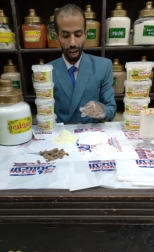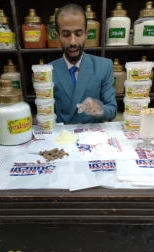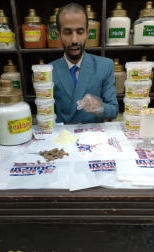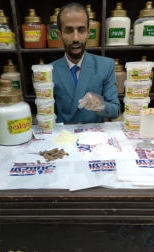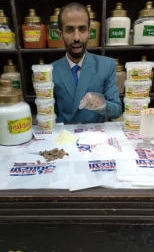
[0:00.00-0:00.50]

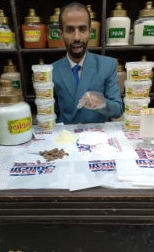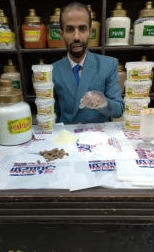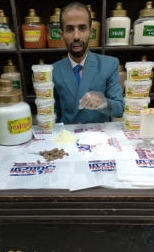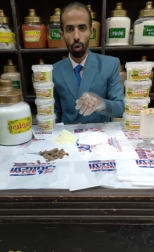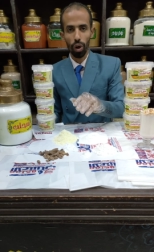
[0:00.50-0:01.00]

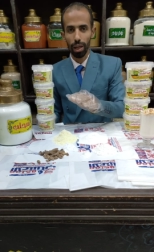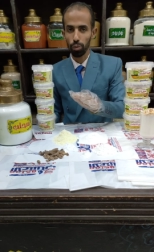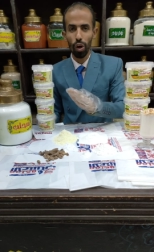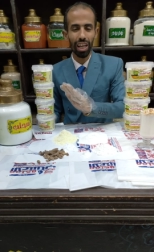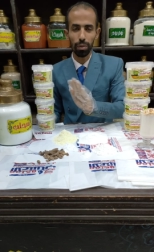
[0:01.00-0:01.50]
آه لو
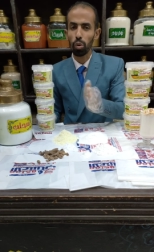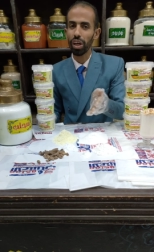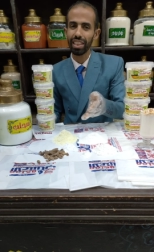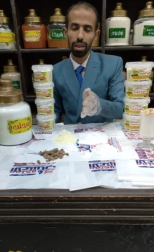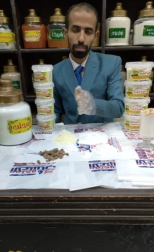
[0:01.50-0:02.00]
جربتوها هيعجبكم
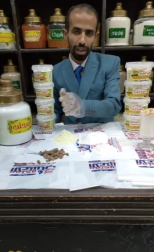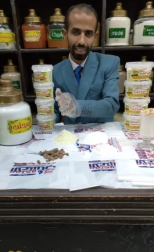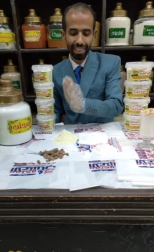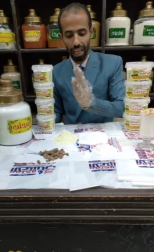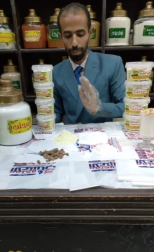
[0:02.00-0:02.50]
جدا بره
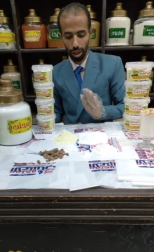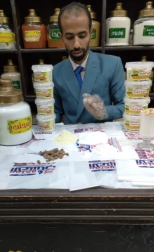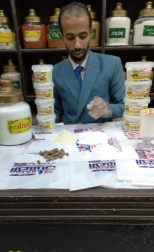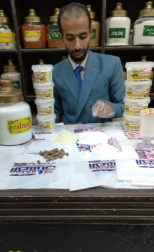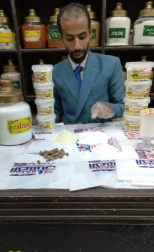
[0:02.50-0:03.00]
السحلب
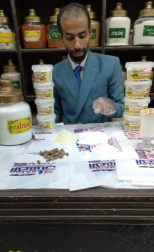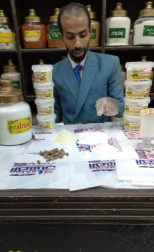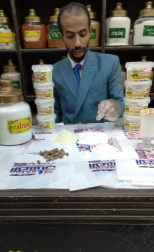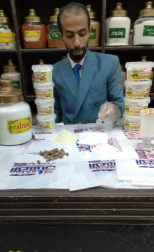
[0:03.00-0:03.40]
اصلا تمام